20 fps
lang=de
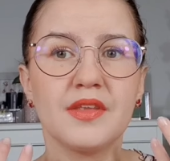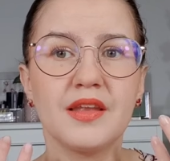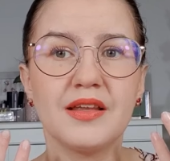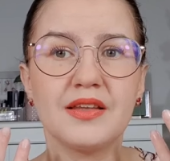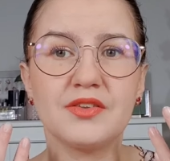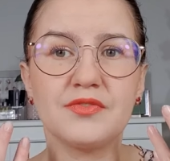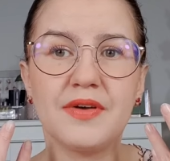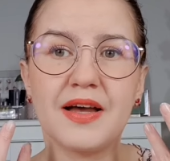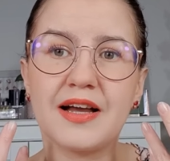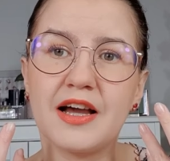
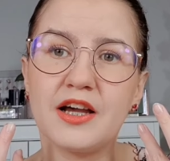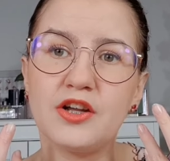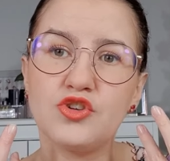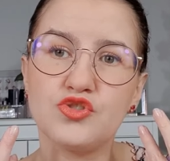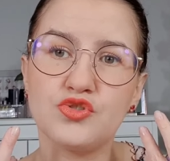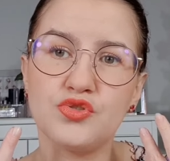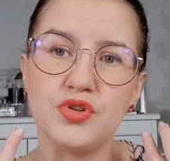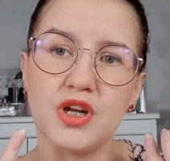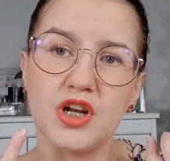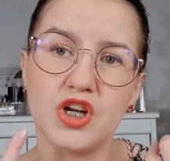es war kein
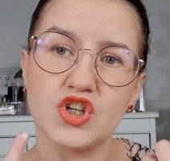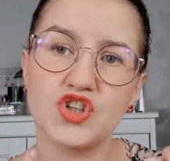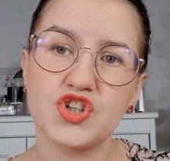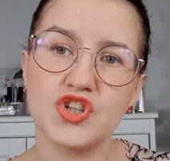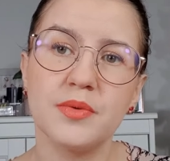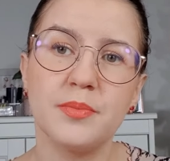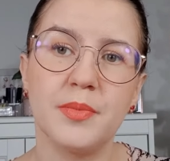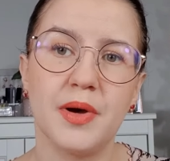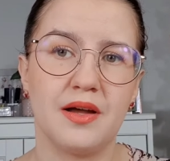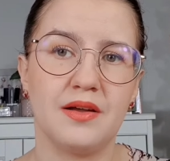schöner
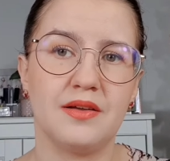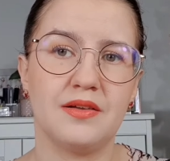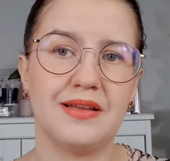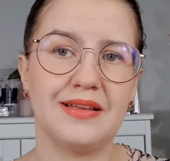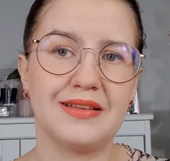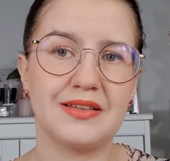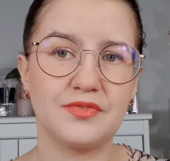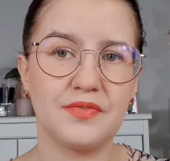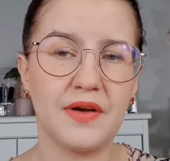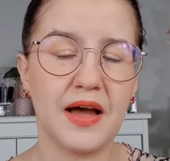Schimmer.
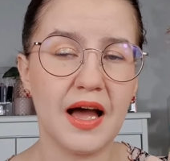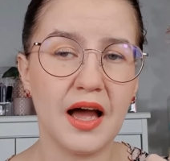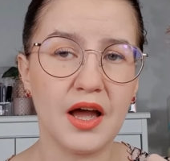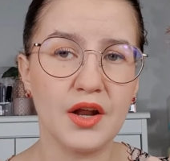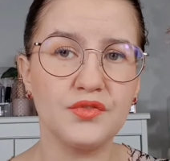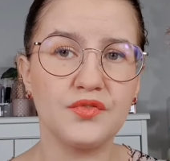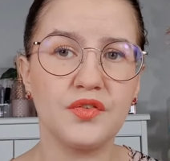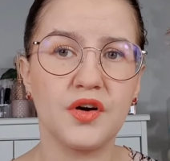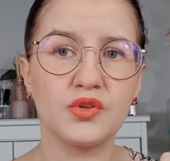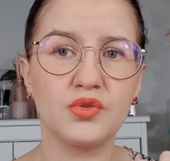Es war
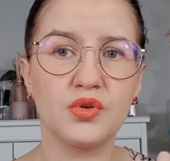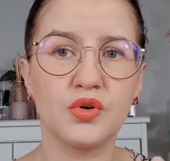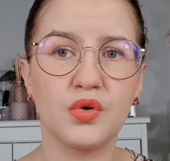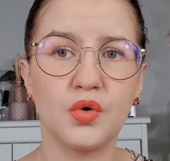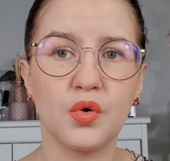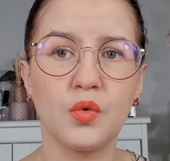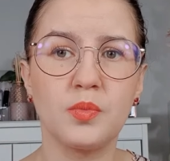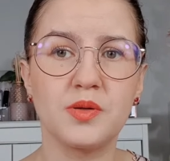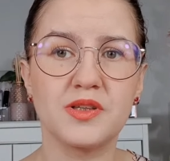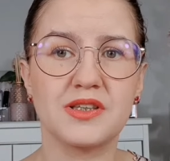einfach nur
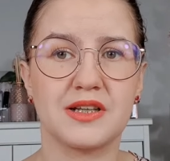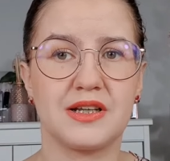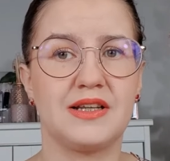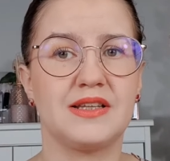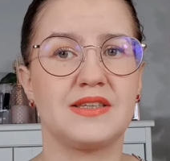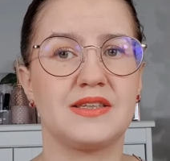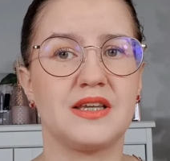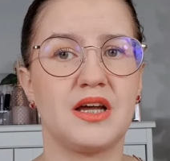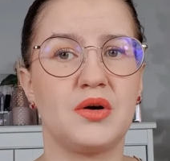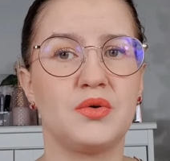grobes
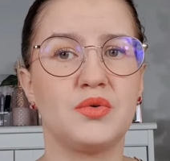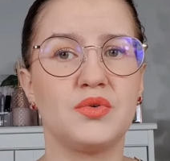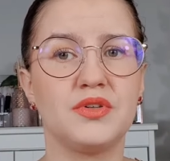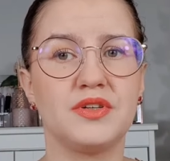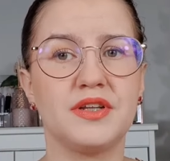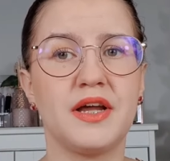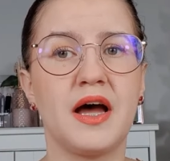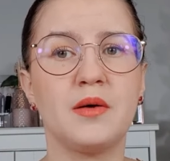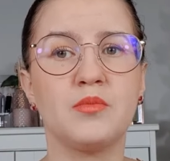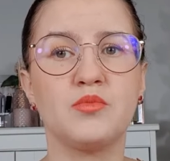Glitzer.
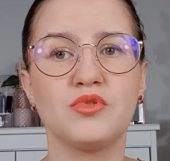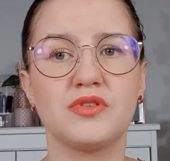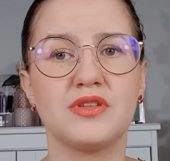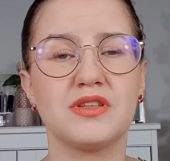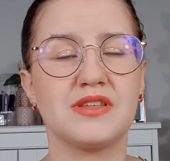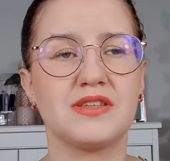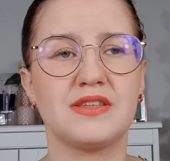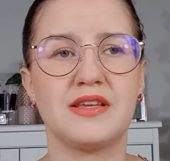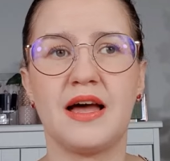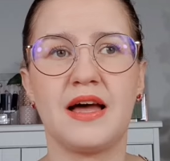Und da muss
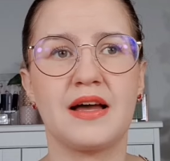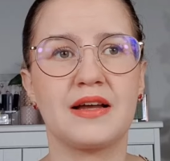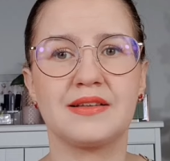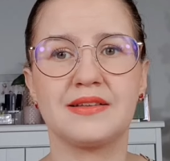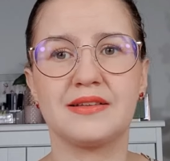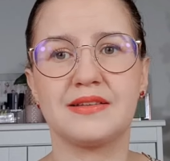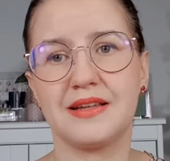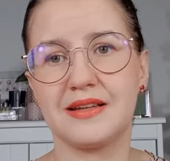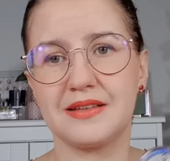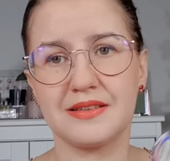ich
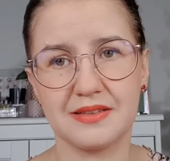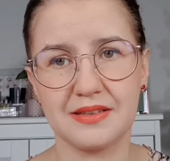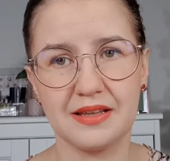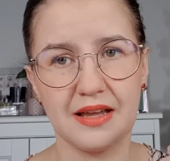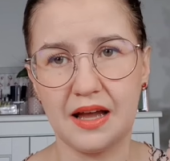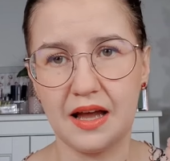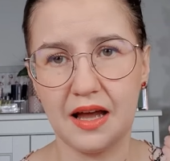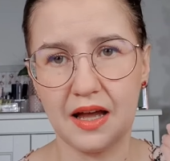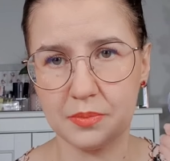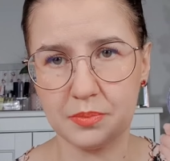sagen, das
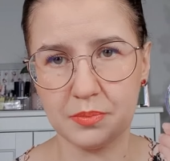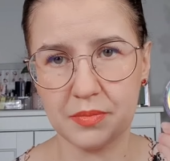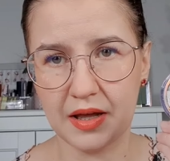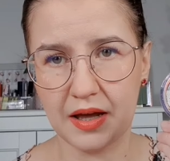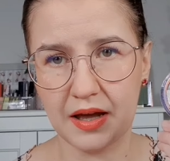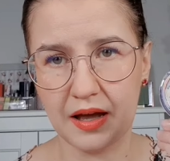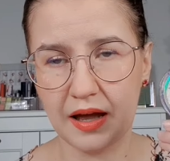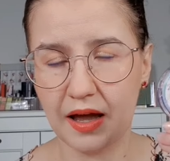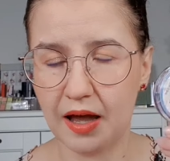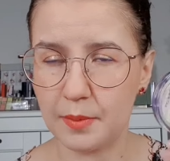hat
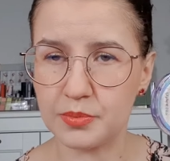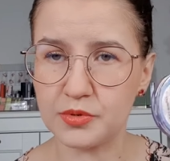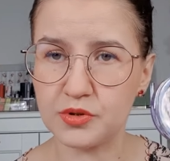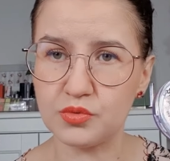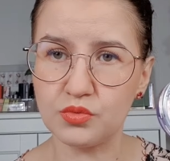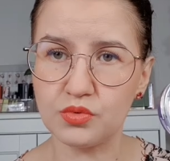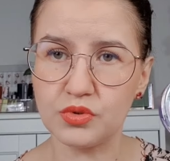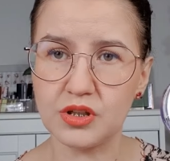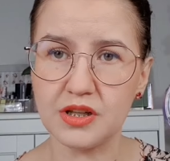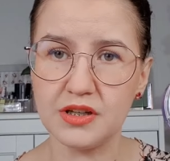mir
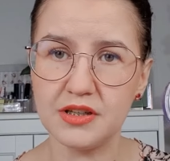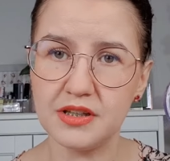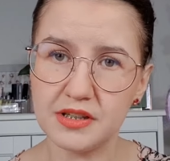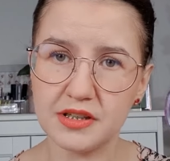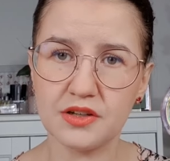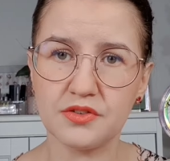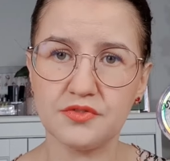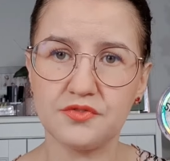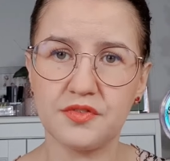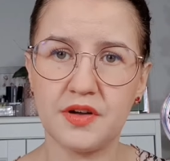absolut
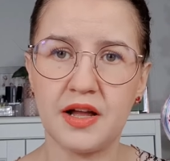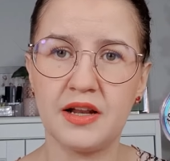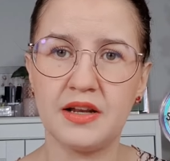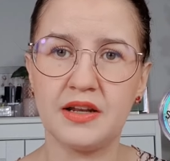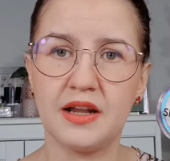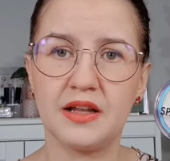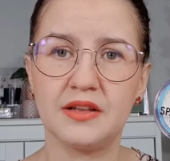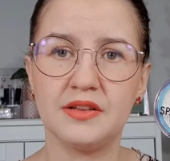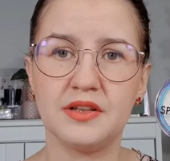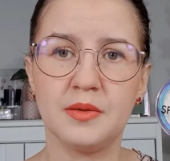nicht
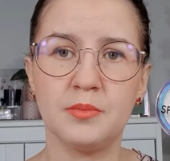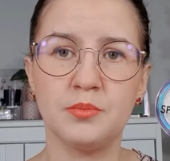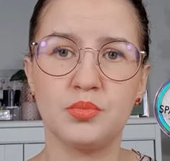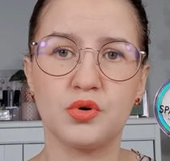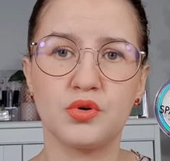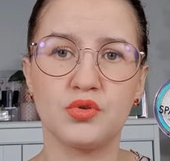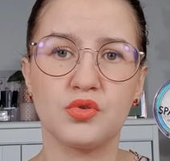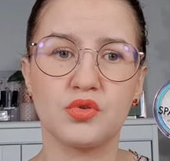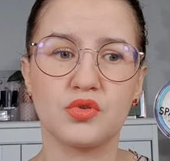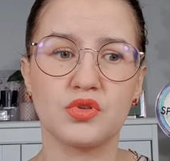gefallen an dem
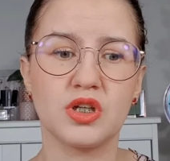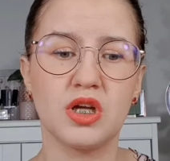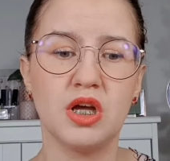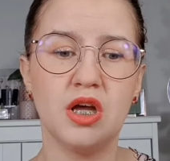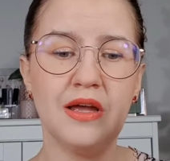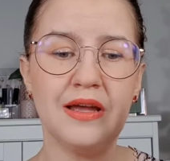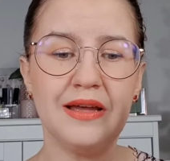Produkt.